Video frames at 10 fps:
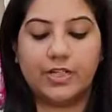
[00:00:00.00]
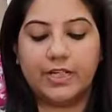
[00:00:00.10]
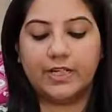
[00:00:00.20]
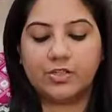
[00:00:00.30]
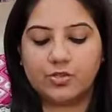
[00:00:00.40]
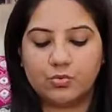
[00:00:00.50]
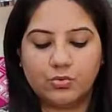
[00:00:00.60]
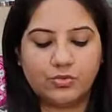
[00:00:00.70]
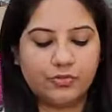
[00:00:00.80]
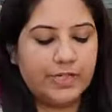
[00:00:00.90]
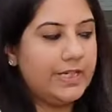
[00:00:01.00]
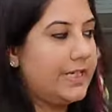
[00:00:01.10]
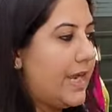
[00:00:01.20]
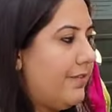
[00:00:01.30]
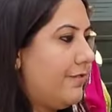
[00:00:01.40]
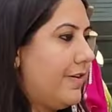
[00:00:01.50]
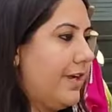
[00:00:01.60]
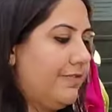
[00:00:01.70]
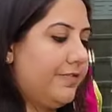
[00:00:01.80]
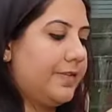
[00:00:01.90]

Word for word: रहेगा टू थ्री नाइन फाइव